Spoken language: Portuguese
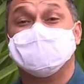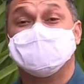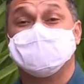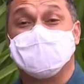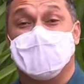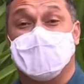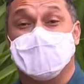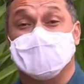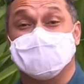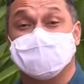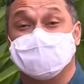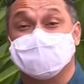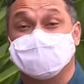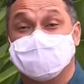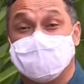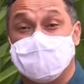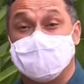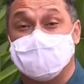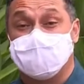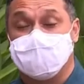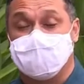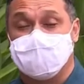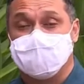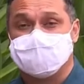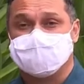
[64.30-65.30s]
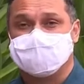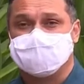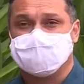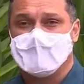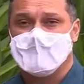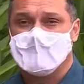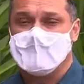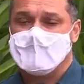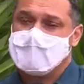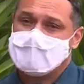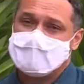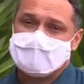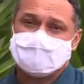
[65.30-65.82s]
jogos depois,
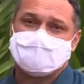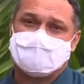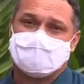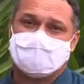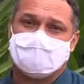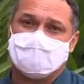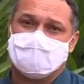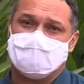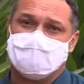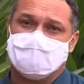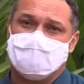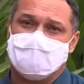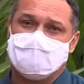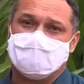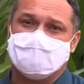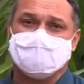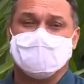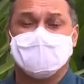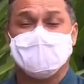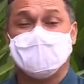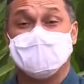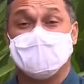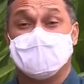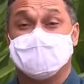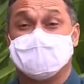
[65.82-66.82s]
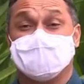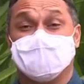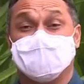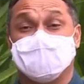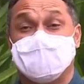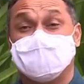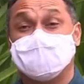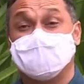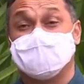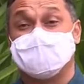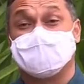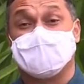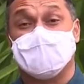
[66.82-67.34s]
ele já foi eleito o melhor
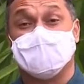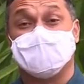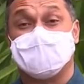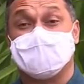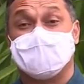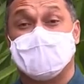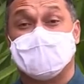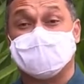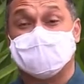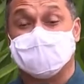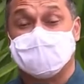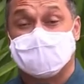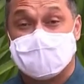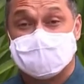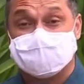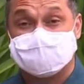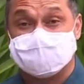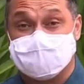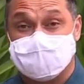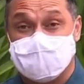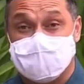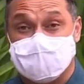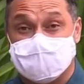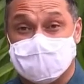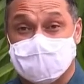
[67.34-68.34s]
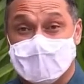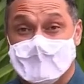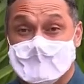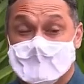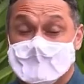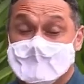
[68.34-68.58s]
goleiro do Campeonato Brasileiro,